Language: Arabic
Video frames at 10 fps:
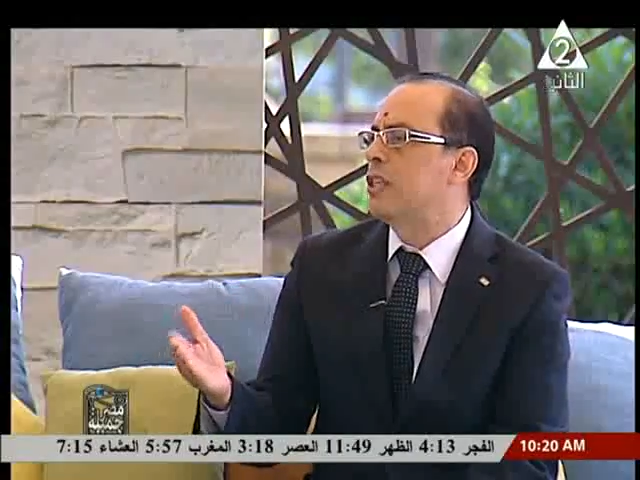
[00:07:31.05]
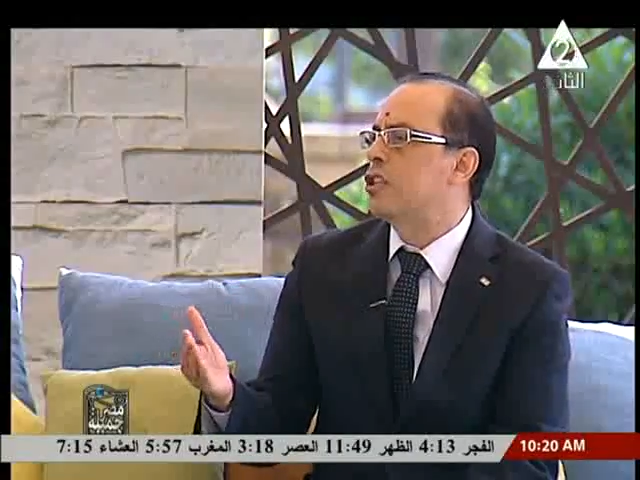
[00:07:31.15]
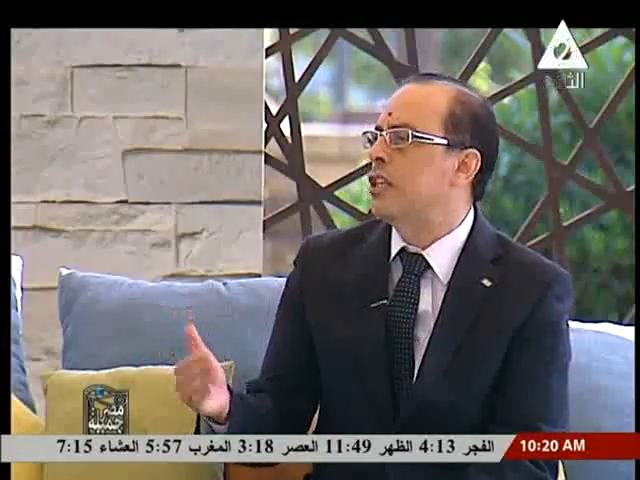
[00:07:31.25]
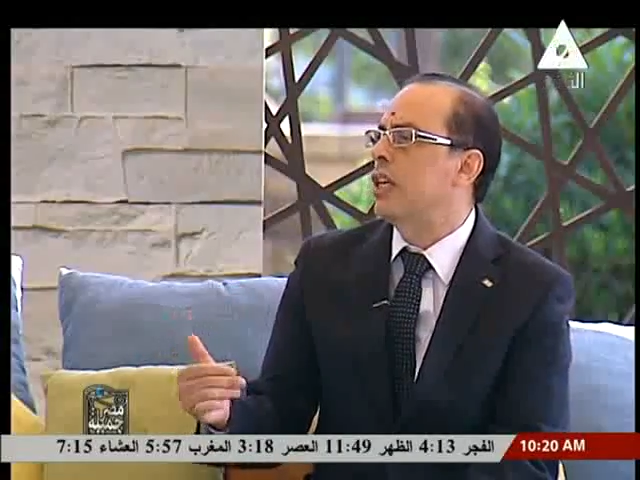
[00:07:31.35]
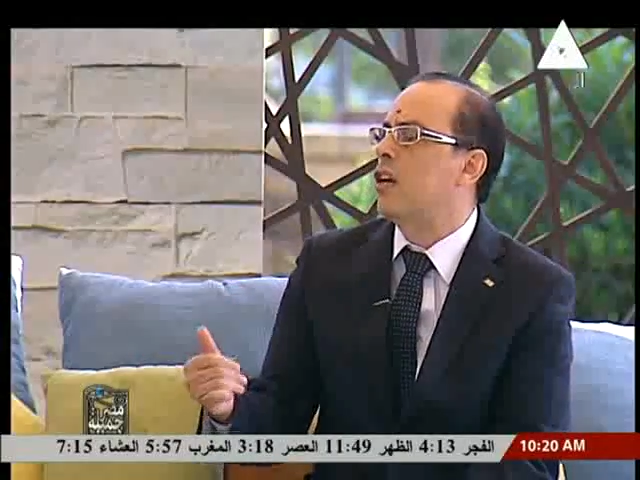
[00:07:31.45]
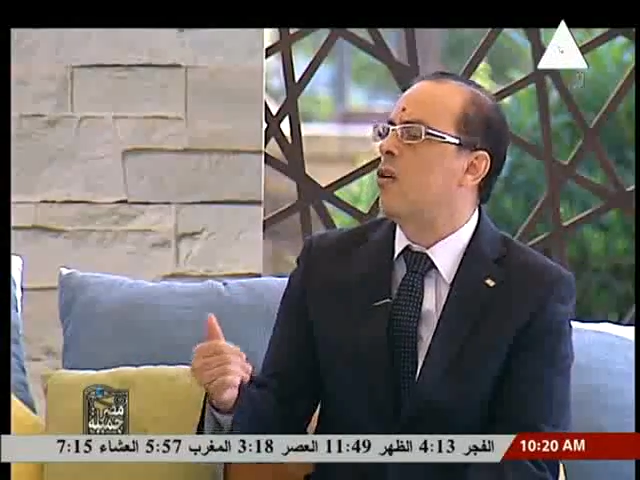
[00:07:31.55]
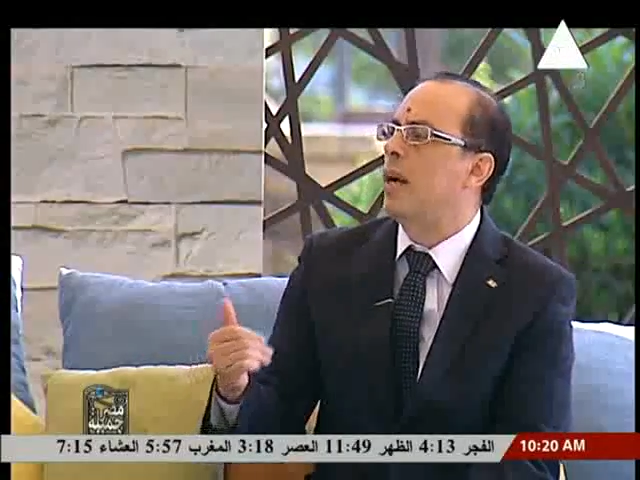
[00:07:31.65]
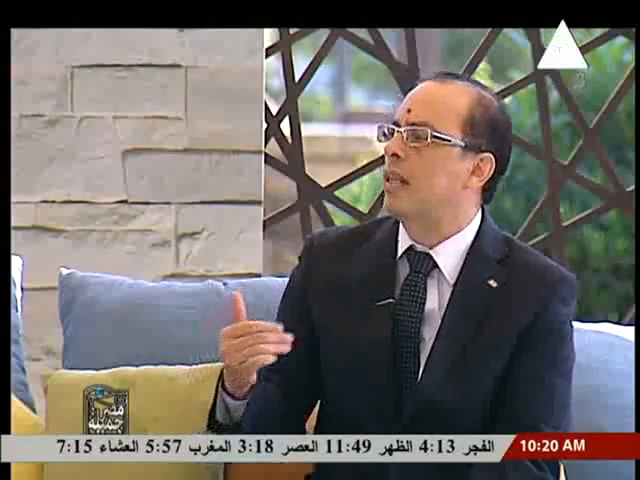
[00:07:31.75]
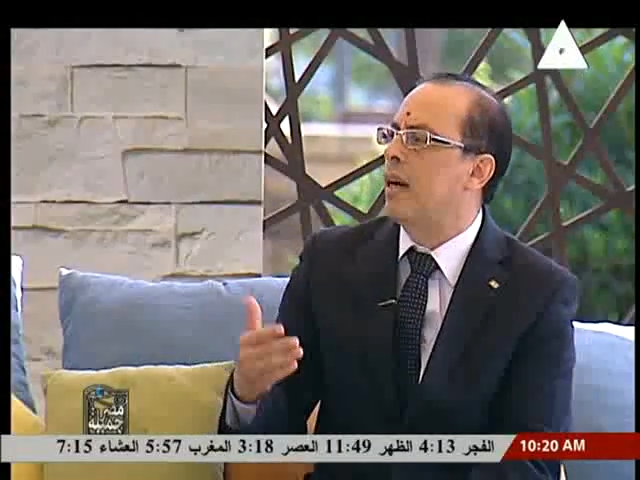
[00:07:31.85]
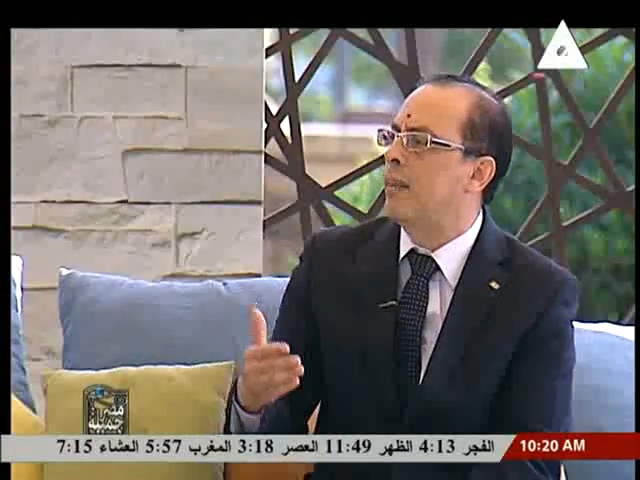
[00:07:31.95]
من الشركه
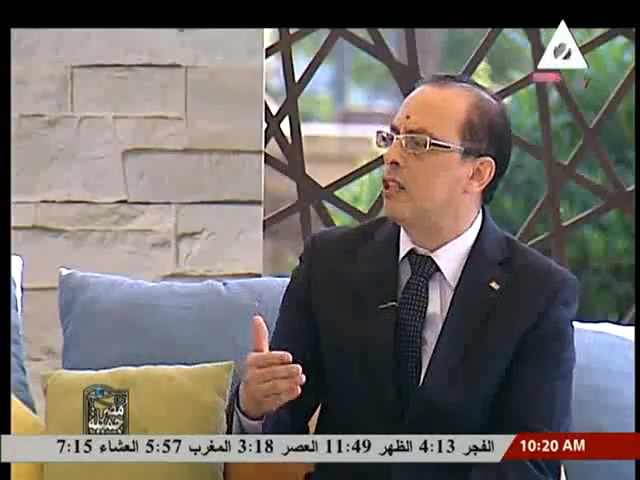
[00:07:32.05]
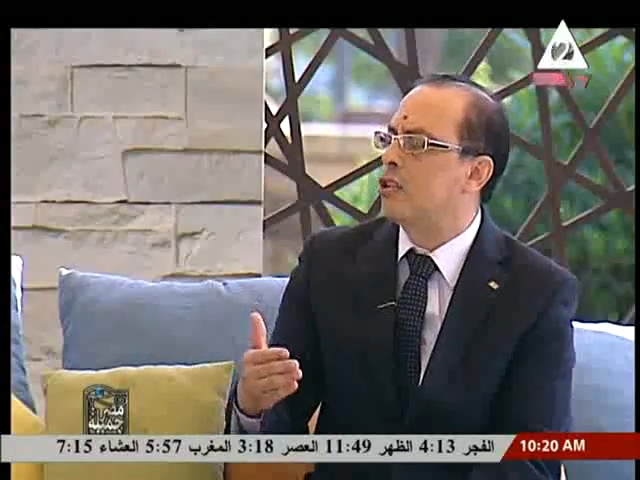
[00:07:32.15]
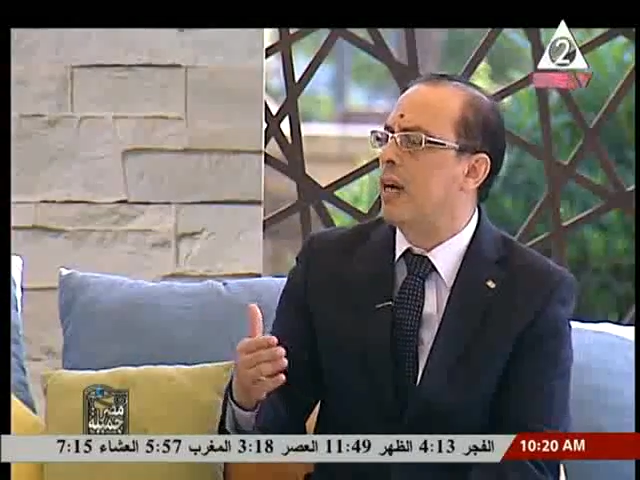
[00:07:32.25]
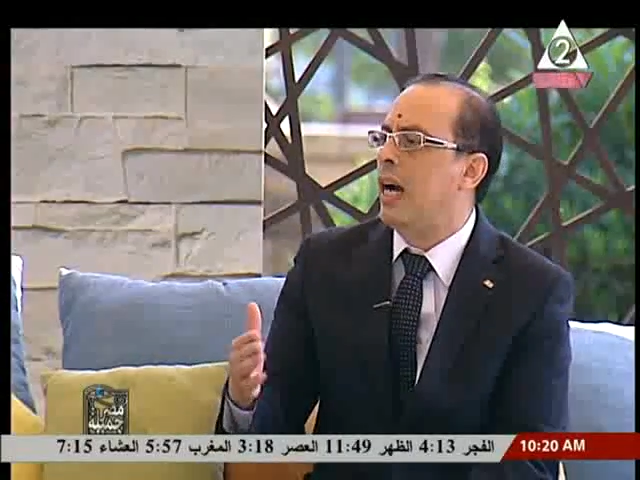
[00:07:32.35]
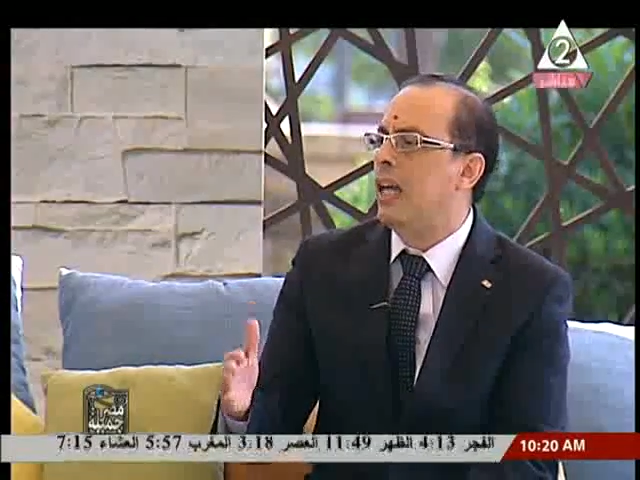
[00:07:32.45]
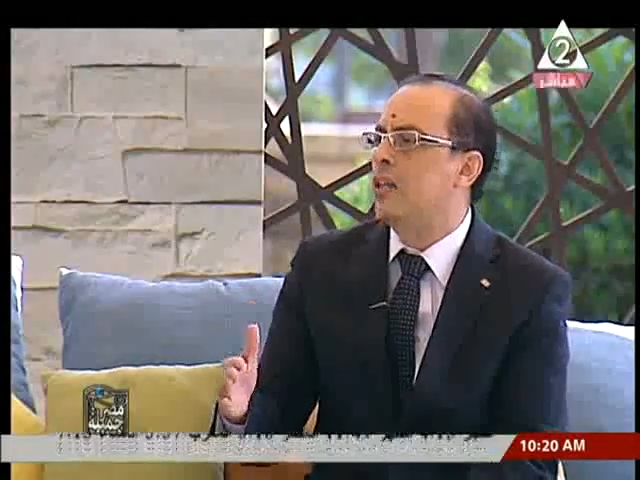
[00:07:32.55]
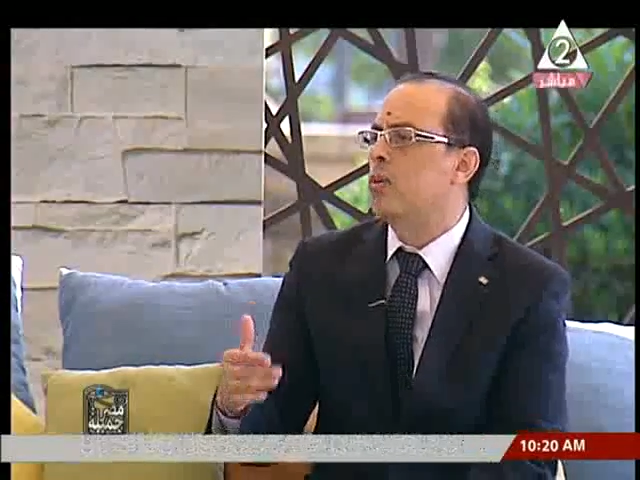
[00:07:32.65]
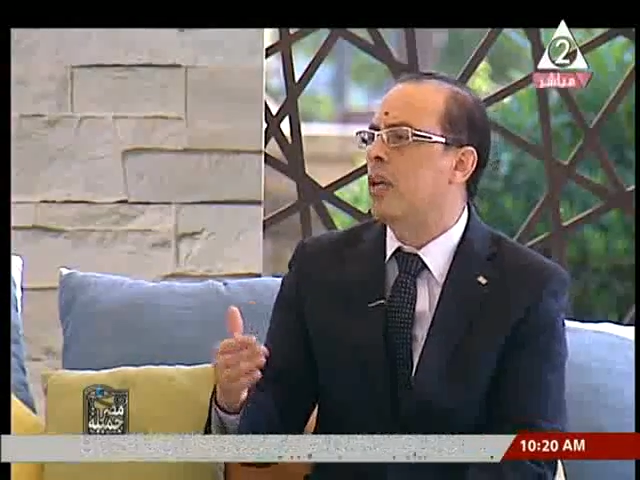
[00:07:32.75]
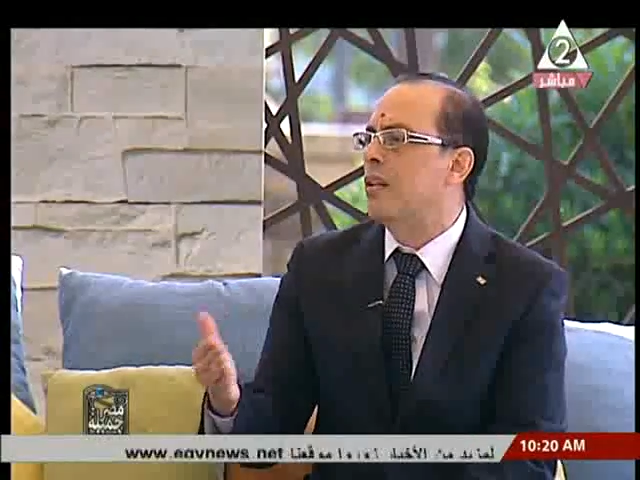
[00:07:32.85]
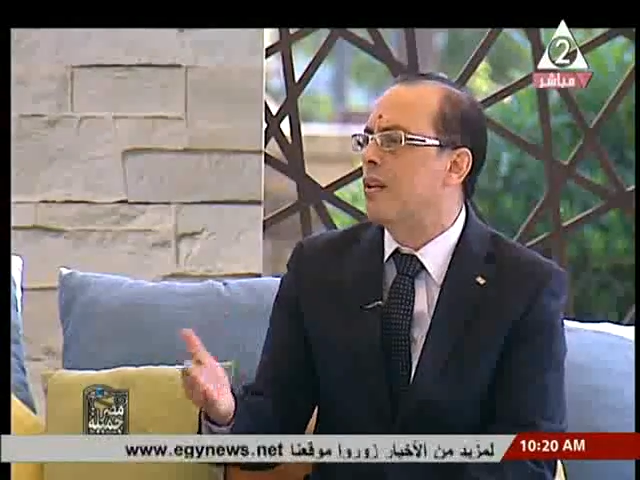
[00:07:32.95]
وما يتعاملش مع حد
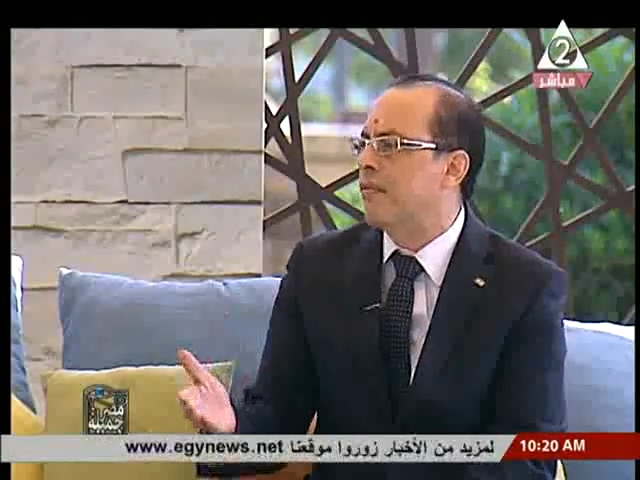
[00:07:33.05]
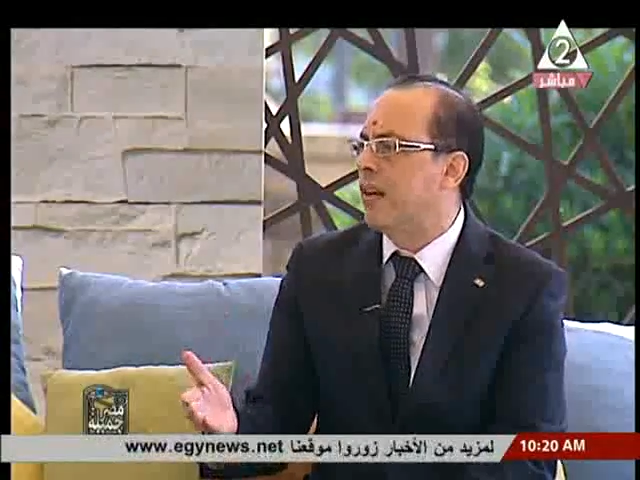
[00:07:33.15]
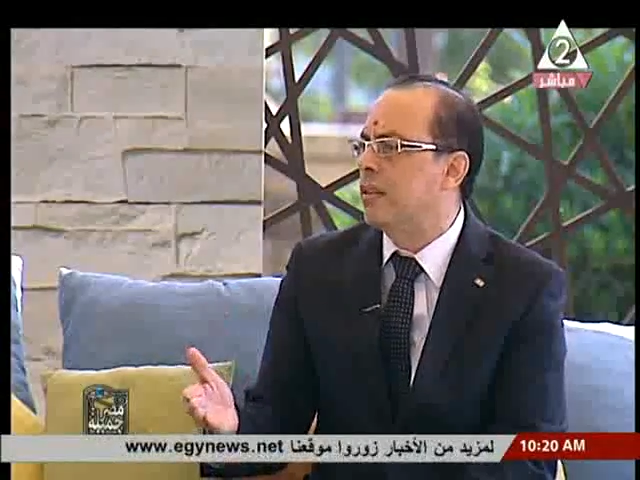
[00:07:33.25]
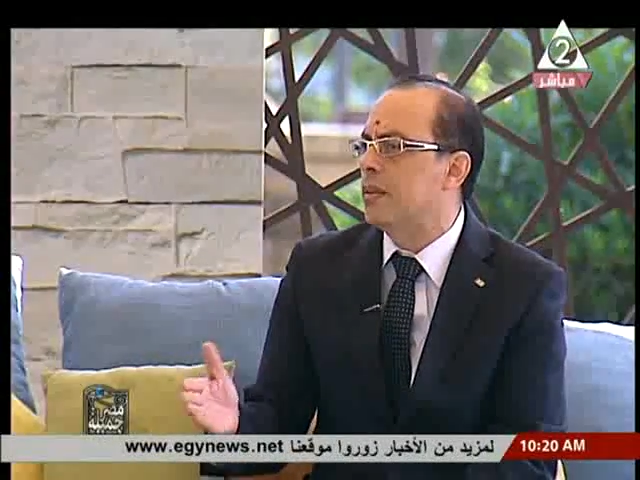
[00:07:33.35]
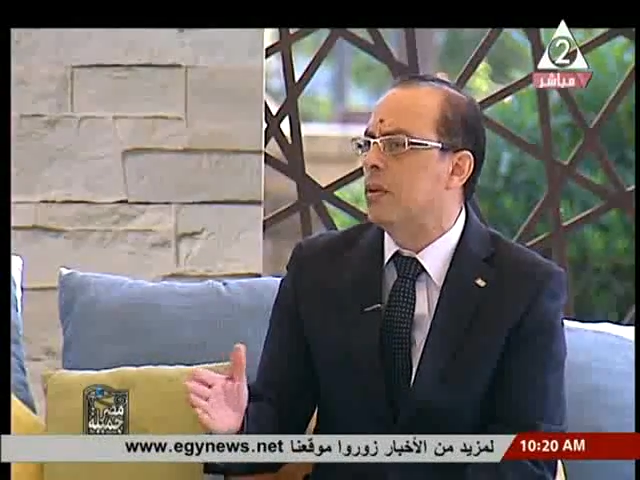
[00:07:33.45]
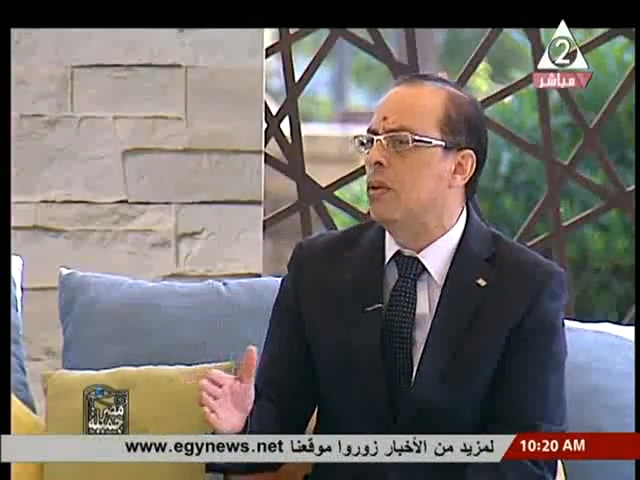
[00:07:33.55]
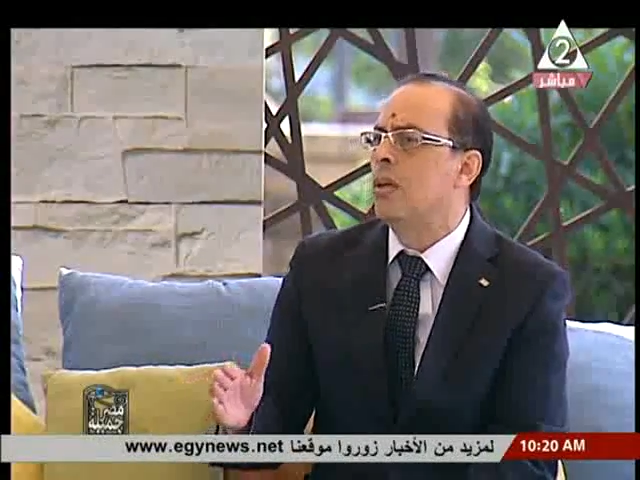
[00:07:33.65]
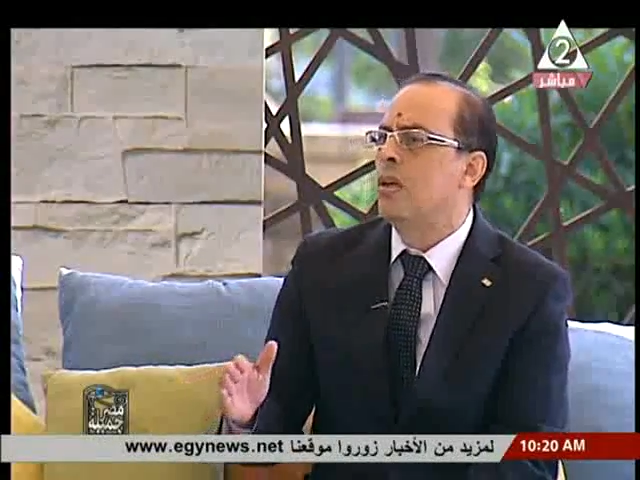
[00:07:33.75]
ونان ريفاندبل